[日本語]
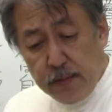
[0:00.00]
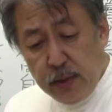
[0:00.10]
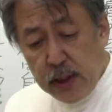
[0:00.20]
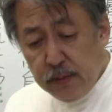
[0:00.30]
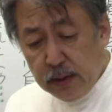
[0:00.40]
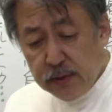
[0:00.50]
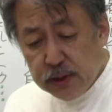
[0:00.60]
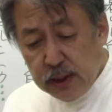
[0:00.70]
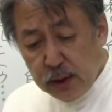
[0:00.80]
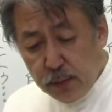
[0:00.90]
身には
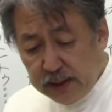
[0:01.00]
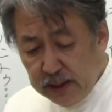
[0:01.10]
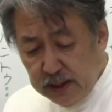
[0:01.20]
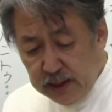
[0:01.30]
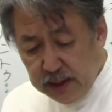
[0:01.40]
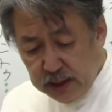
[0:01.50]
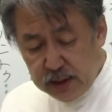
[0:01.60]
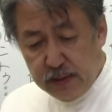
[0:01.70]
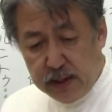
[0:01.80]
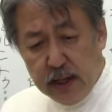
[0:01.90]
薄手の綿入れ
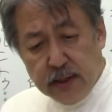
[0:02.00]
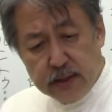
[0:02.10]
一枚、